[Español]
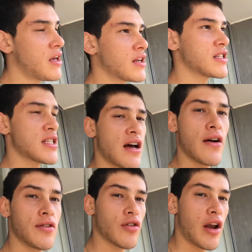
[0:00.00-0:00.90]
ya
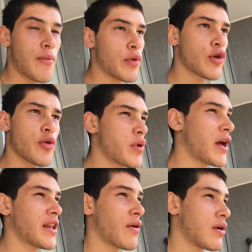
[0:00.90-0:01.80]
saben todo el apoyo, por
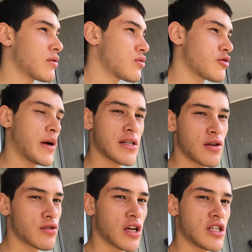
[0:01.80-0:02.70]
ahí tengo algunos
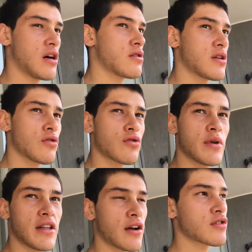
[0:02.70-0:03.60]
parceros cachados en los
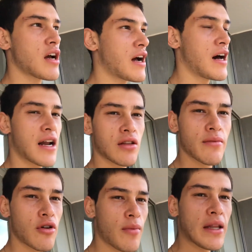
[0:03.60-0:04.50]
comentarios que a cada rato
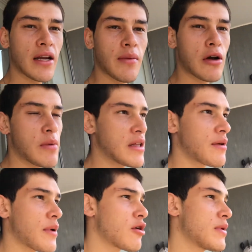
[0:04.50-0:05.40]
me comentan y me
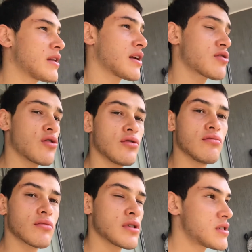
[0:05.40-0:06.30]
comentan y me comentan y
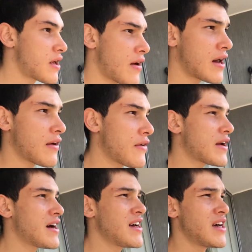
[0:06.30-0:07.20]
son severa
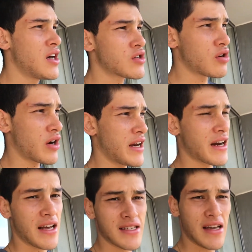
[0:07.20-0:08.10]
vibra. Solo
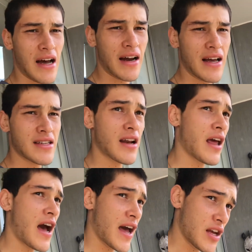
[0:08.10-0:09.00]
quería
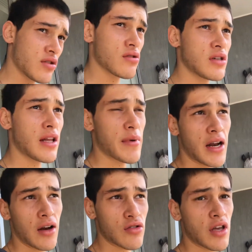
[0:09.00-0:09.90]
agradecerle a ellos y también
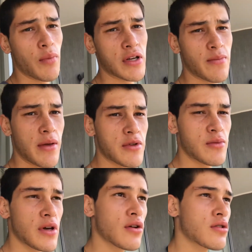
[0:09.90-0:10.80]
a los que pues ven mis
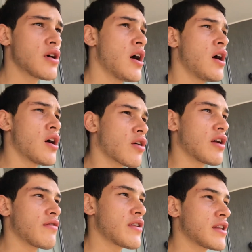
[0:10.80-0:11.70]
videos con
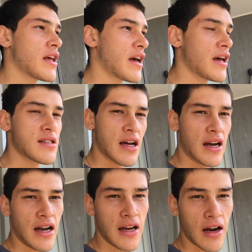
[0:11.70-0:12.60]
el fin de que este
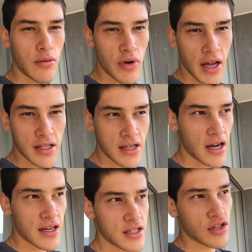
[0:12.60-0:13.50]
canal y la comunidad siga
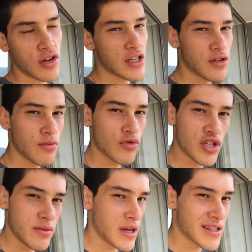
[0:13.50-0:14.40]
creciendo. Les doy
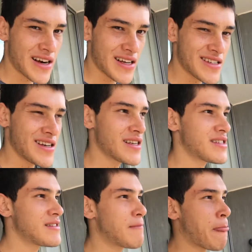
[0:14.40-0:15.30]
muchísimas gracias.